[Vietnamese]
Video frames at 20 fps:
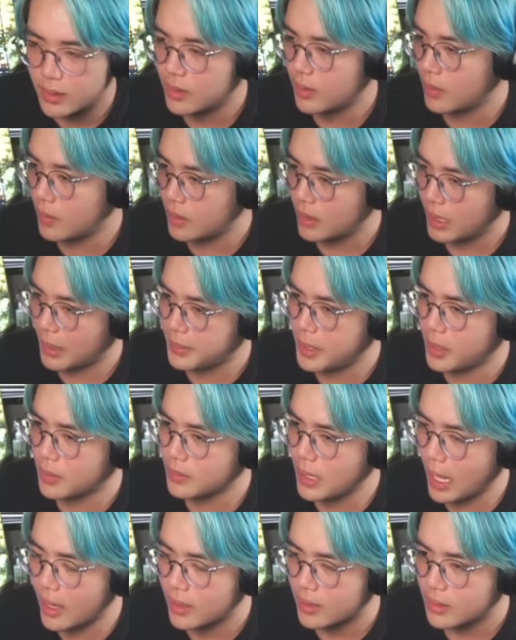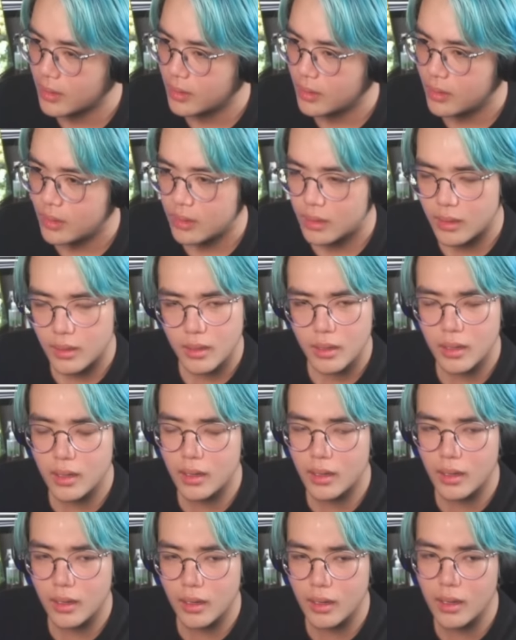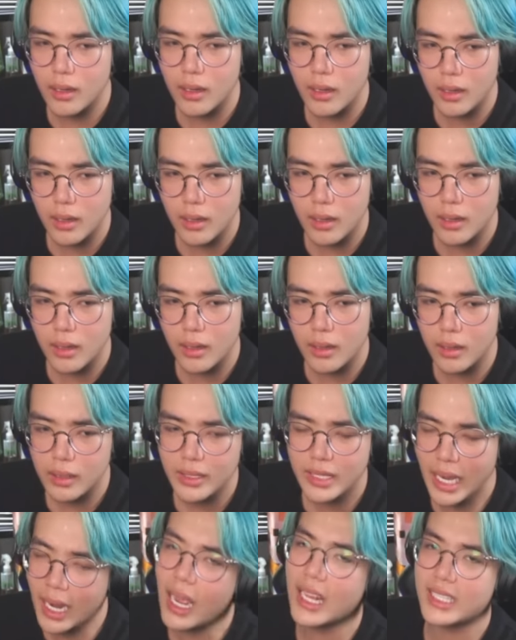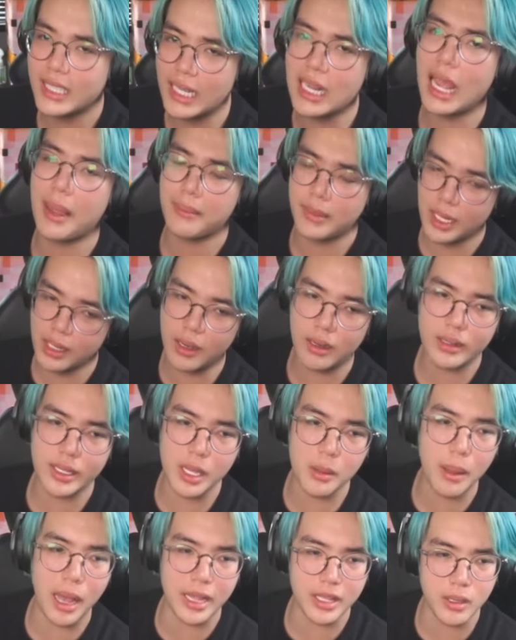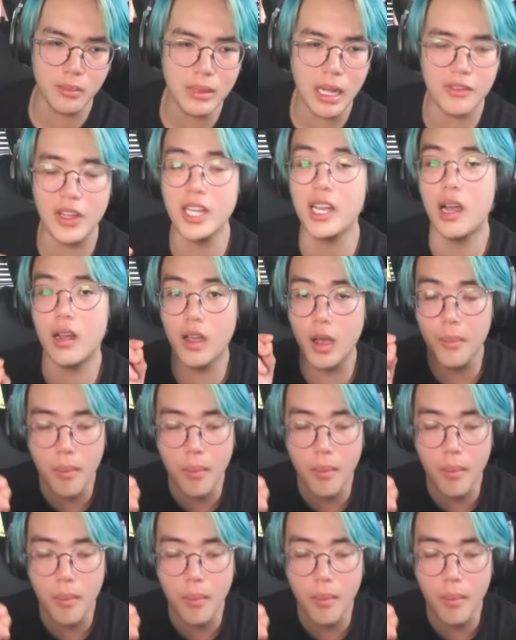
ủa làm được không ta ờ, chắc là sẽ làm được nhưng mà chúng ta phải cần có